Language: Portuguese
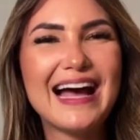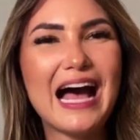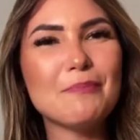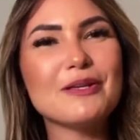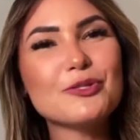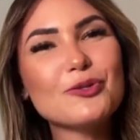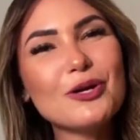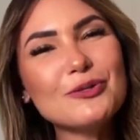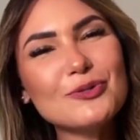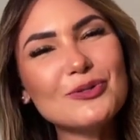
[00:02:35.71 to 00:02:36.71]

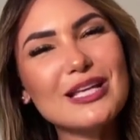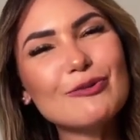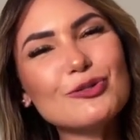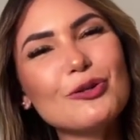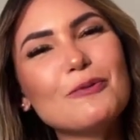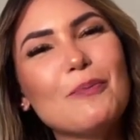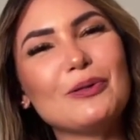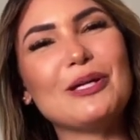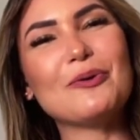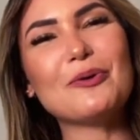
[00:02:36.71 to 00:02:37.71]
Abençoe-nos o Deus
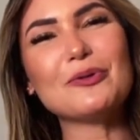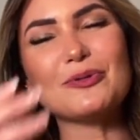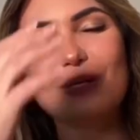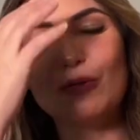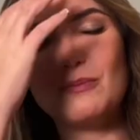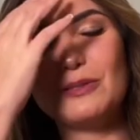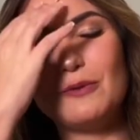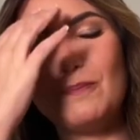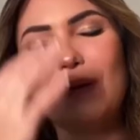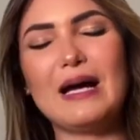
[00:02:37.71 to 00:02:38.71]
Todo-Poderoso, em nome do
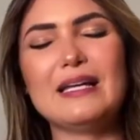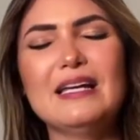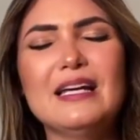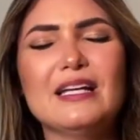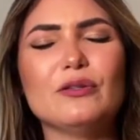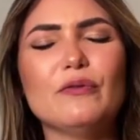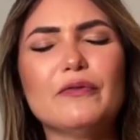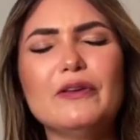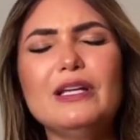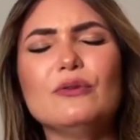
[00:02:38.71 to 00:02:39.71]
Pai, do
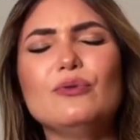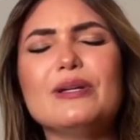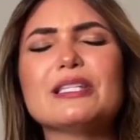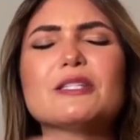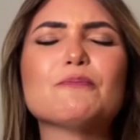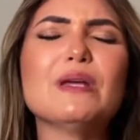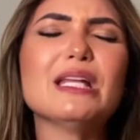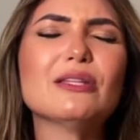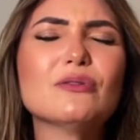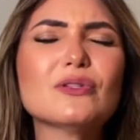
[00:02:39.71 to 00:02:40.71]
Filho e do
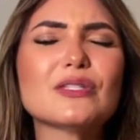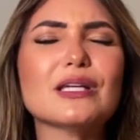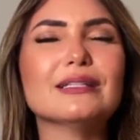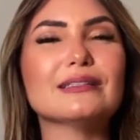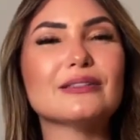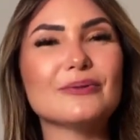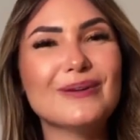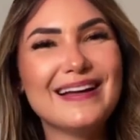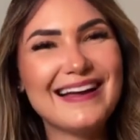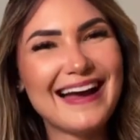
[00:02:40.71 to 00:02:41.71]
Espírito Santo.
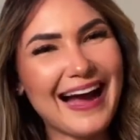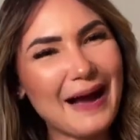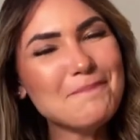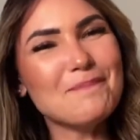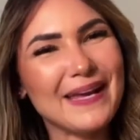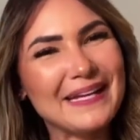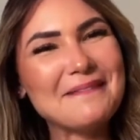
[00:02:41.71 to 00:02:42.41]
Amém.